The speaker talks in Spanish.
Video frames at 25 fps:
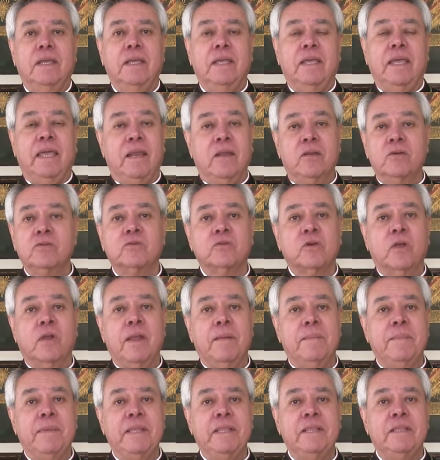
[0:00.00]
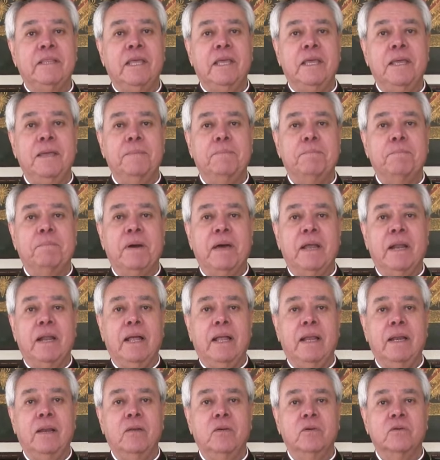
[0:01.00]
que no solamente
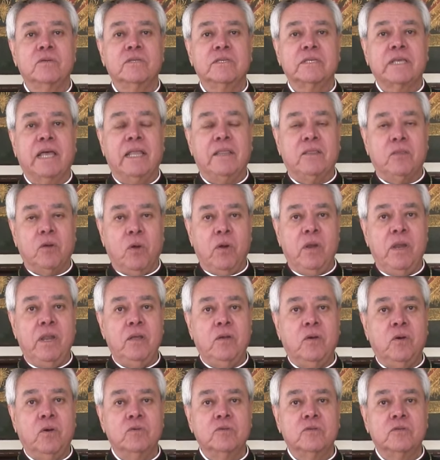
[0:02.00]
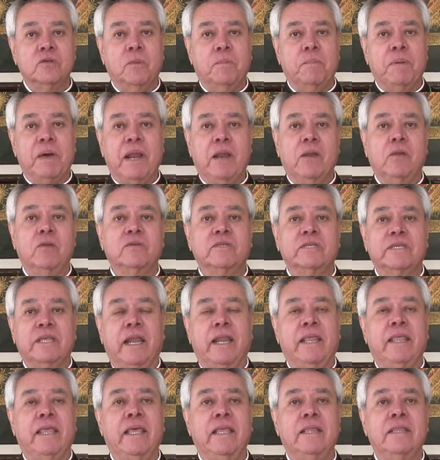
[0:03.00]
para los católicos o para los
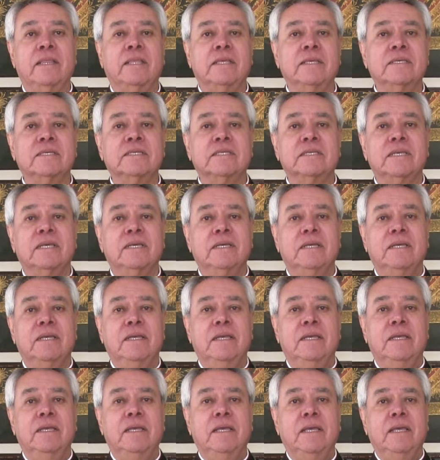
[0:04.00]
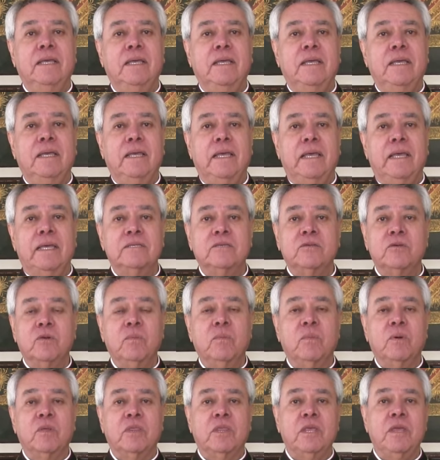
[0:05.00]
creyentes es
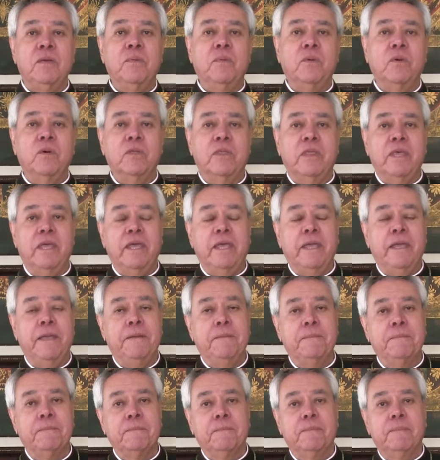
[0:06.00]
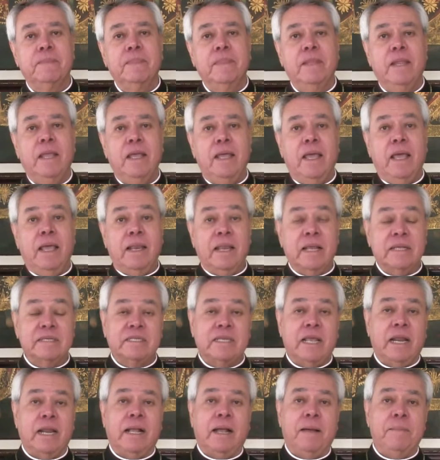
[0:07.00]
un motivo de el
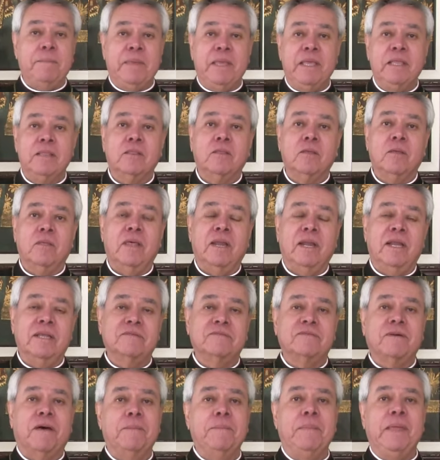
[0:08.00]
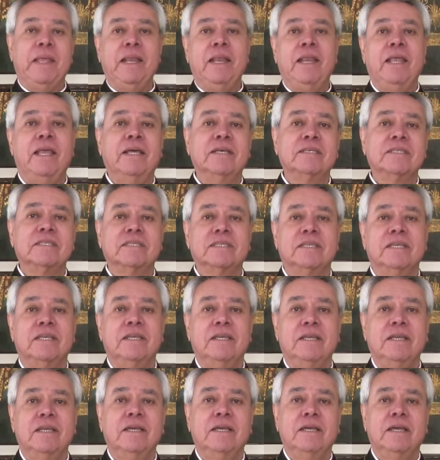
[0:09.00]
acercamiento de las familias,
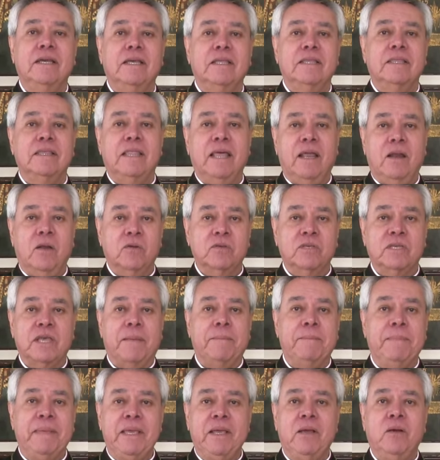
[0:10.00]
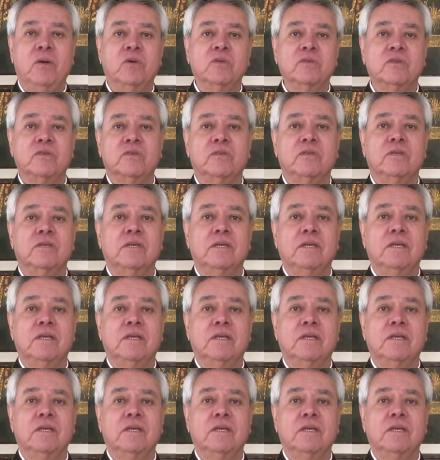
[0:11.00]
de los amigos,